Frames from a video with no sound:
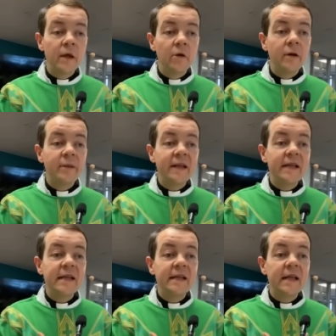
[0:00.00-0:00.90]
O en vez de
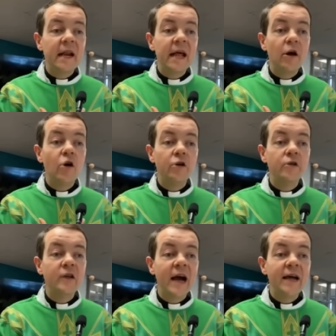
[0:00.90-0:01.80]
decirle
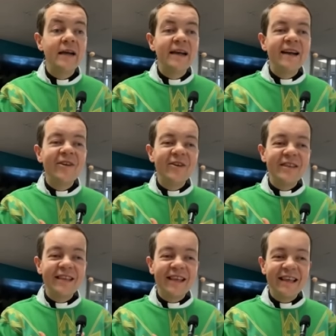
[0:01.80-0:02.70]
concha,
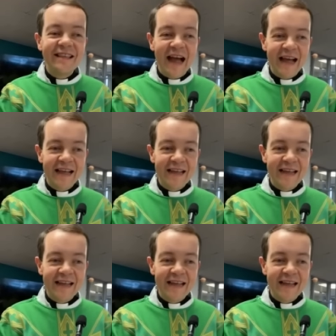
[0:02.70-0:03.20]
conchita.